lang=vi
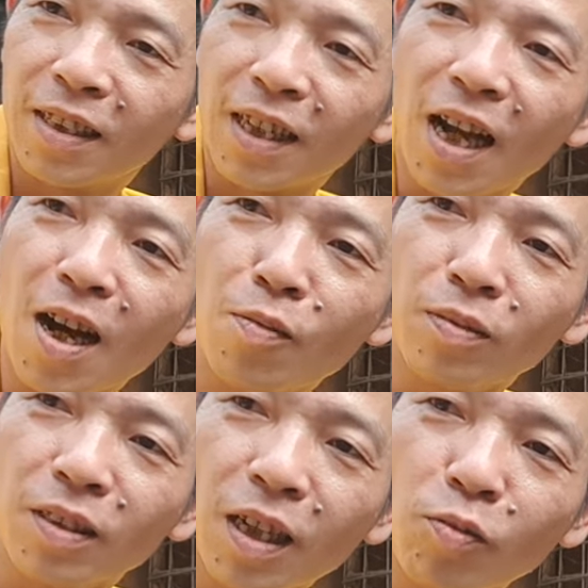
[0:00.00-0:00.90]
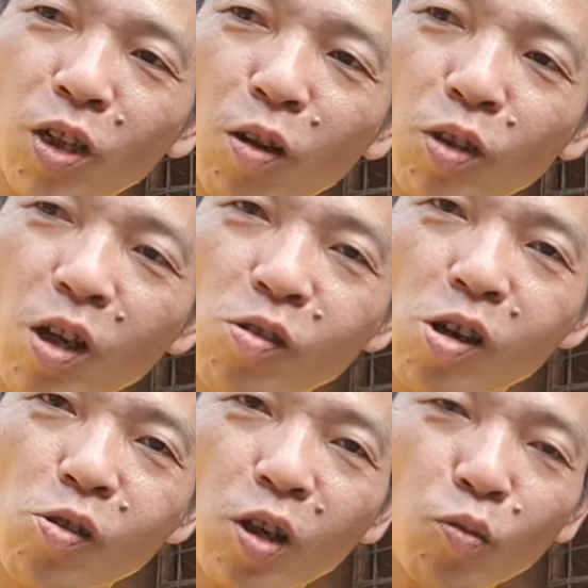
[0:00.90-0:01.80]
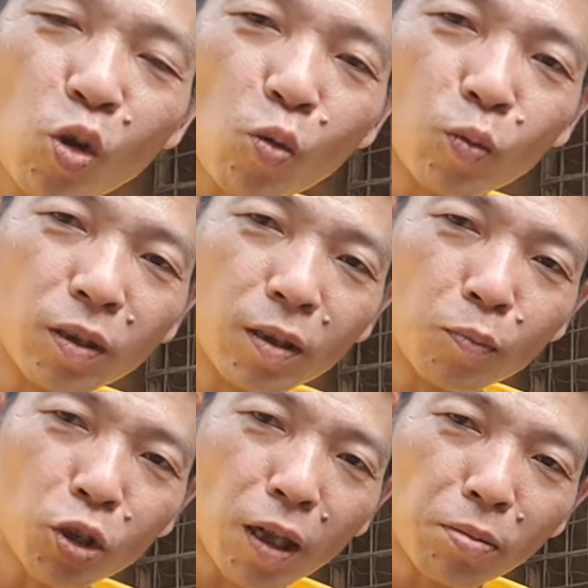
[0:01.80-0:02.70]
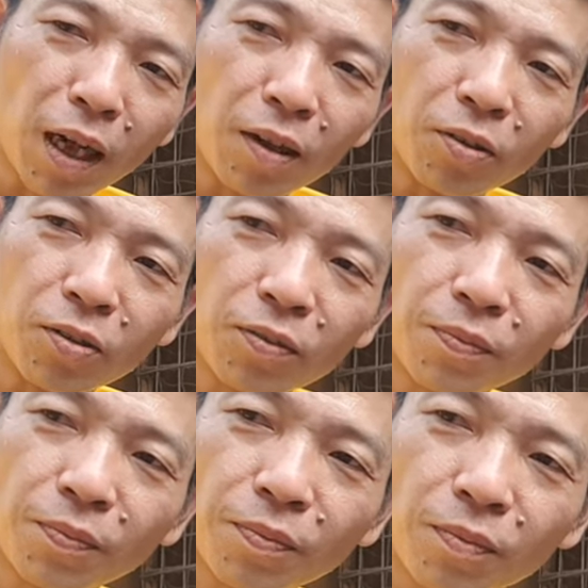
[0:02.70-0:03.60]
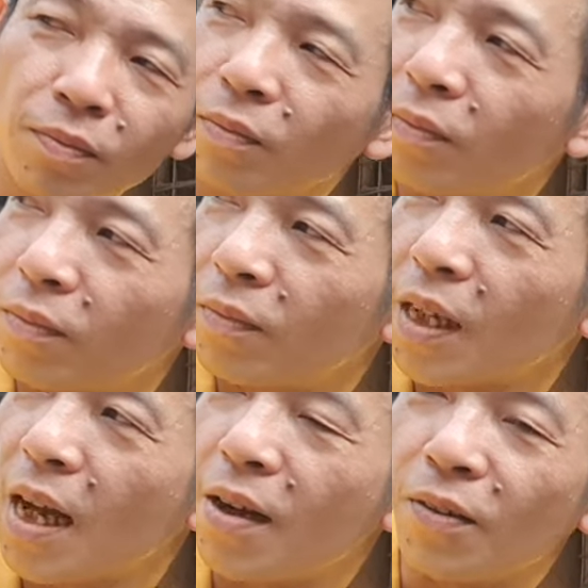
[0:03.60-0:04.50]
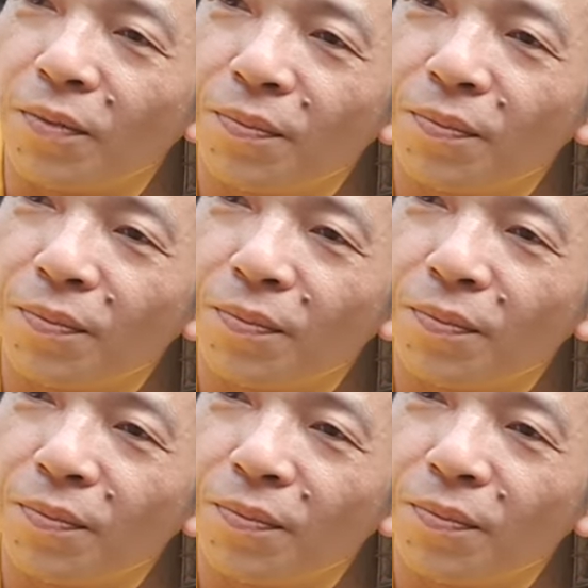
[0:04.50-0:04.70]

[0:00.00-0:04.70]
Không, không không không không không cùng một giống đâu. Nào,